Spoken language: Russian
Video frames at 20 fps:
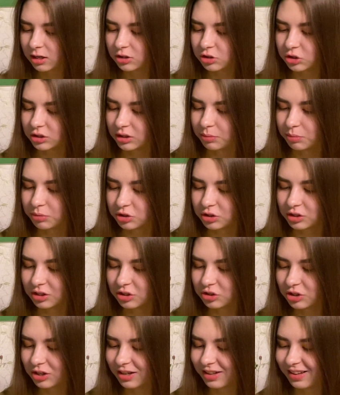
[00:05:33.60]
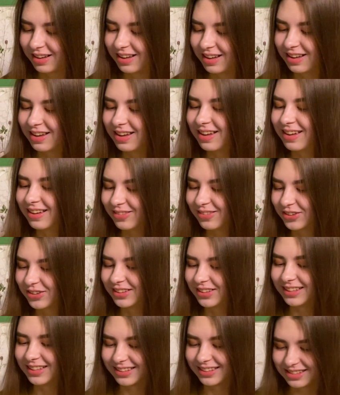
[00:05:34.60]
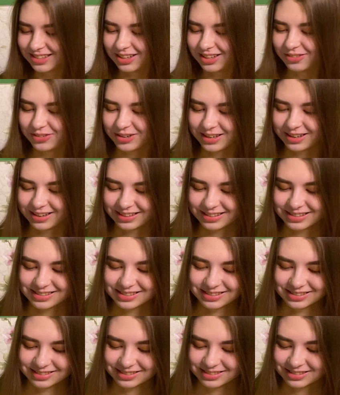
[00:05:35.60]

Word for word: Сейчас напиши начало. О, да, сначала приехать.